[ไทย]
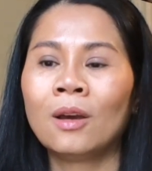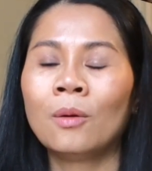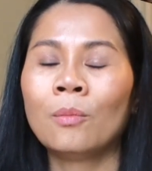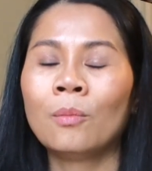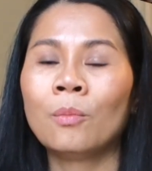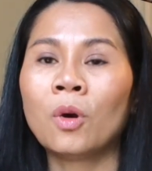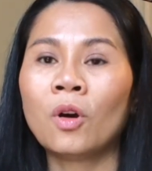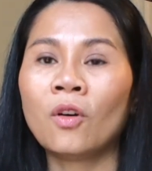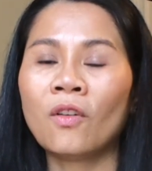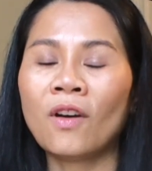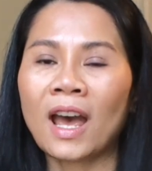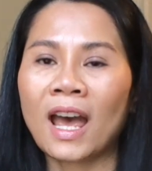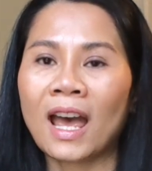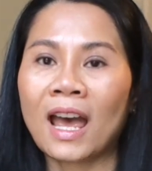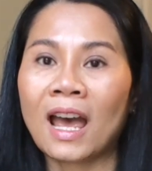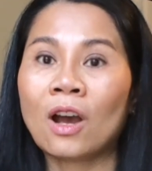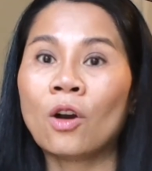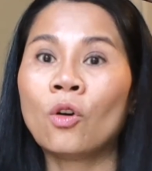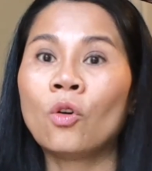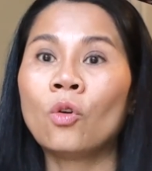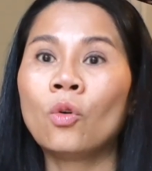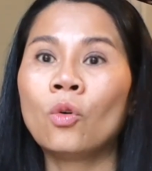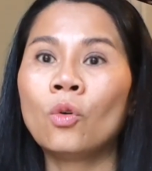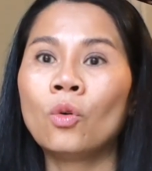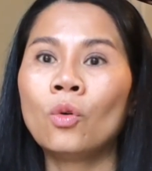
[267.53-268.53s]
เพราะว่าเฮา
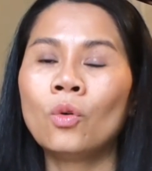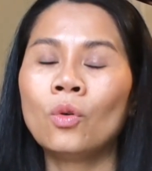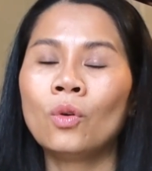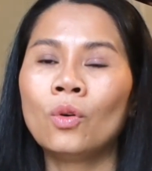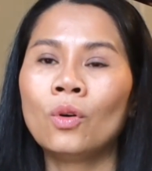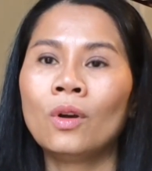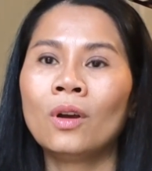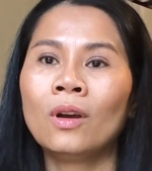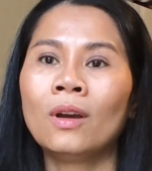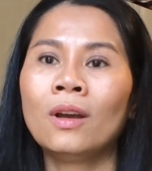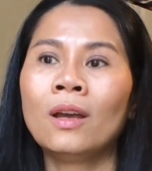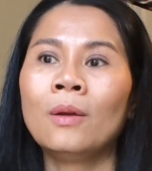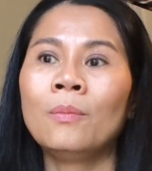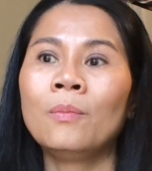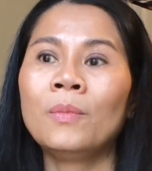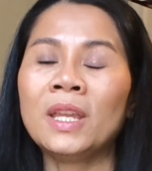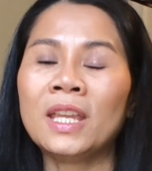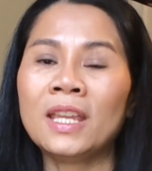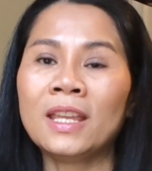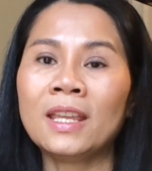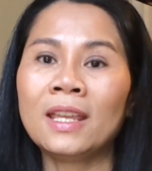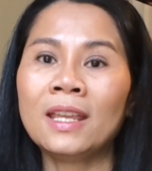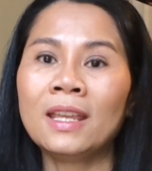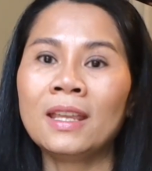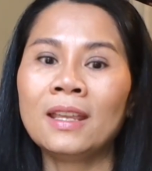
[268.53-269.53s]

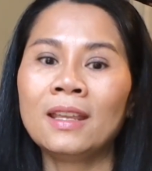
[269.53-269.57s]
มี